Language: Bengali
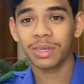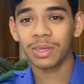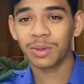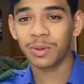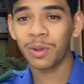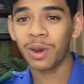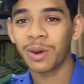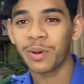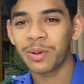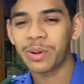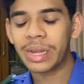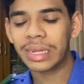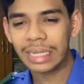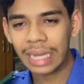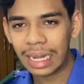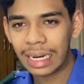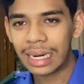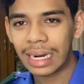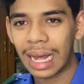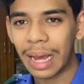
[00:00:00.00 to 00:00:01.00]
স্কুলের ওরা
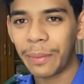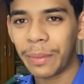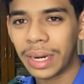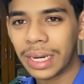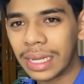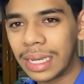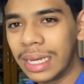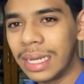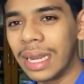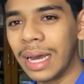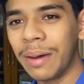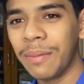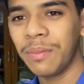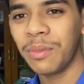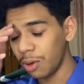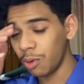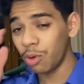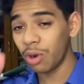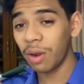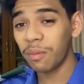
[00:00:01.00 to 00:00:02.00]
জানে না আমার কি নাম
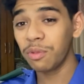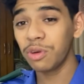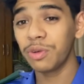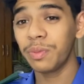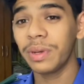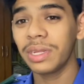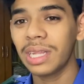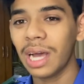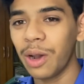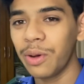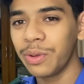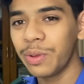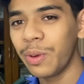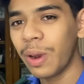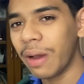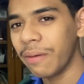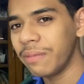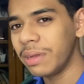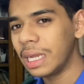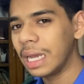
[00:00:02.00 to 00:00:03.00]
ওরা বুঝবে তাহিদুল
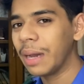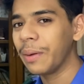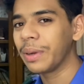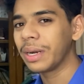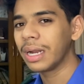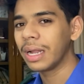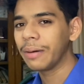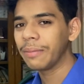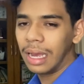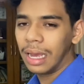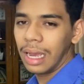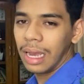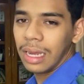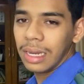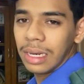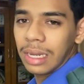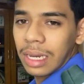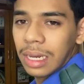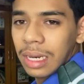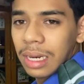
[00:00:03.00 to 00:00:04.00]
আবিরে আমার নাম
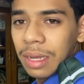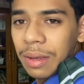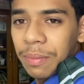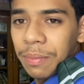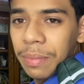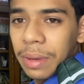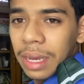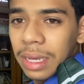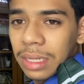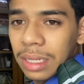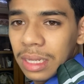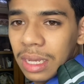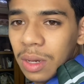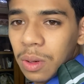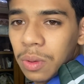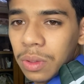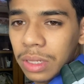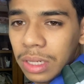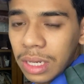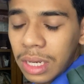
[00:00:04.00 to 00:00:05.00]
অ্যান্ড এখানে বেসে
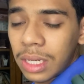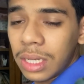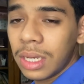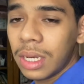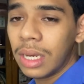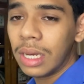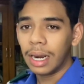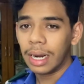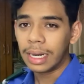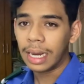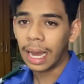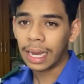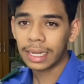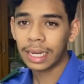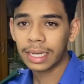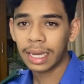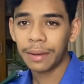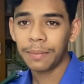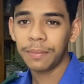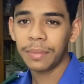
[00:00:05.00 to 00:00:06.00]
হচ্ছে যে ঢাকা
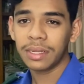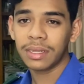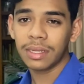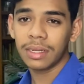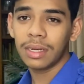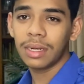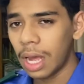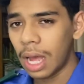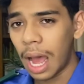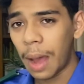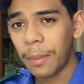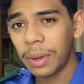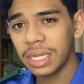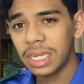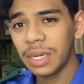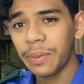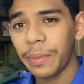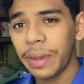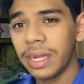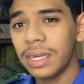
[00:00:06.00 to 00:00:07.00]
ক্যাম্পাসের আমার
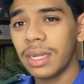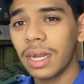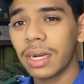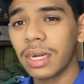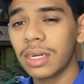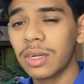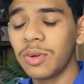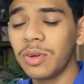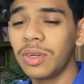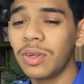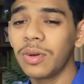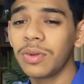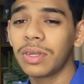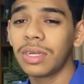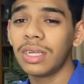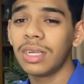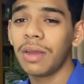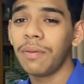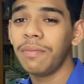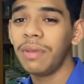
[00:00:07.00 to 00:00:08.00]
যে মেইন টার্গেট ওইটা হচ্ছে
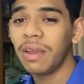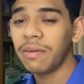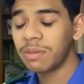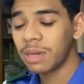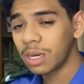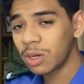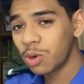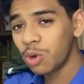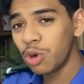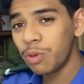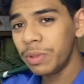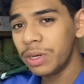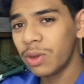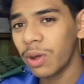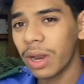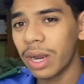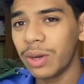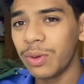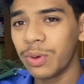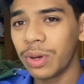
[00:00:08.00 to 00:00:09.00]
যে বিএফসাইন
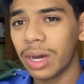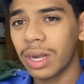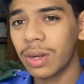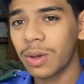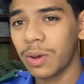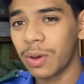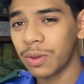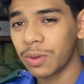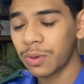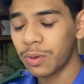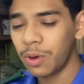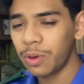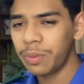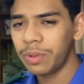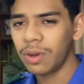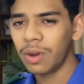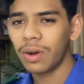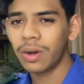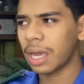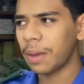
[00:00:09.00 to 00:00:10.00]
কর্মীটলায় ঢুকার কজ
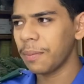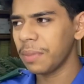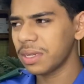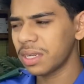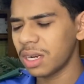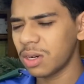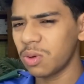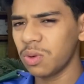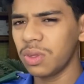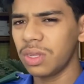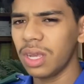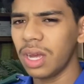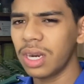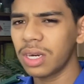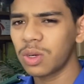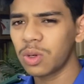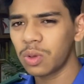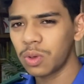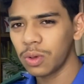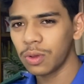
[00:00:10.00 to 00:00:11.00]
কর্মীটলার ক্যাম্পাসটা শুনছি আর
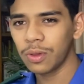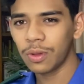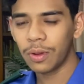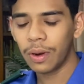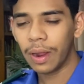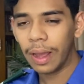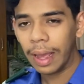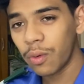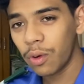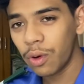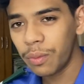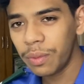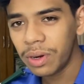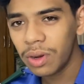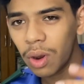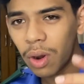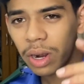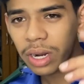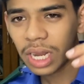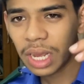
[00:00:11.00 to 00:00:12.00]
একটু সুন্দর
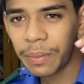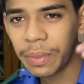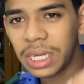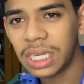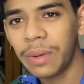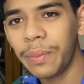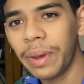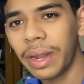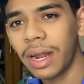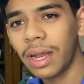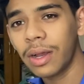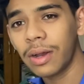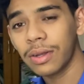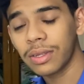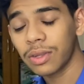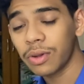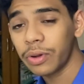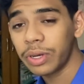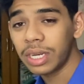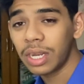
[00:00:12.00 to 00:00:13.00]
কর্মীটলারটাই বেশি প্যারা কজ
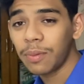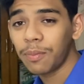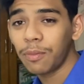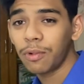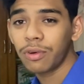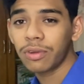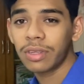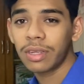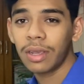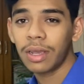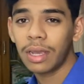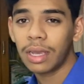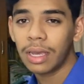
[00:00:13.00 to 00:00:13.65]
ওইটা পড়ছে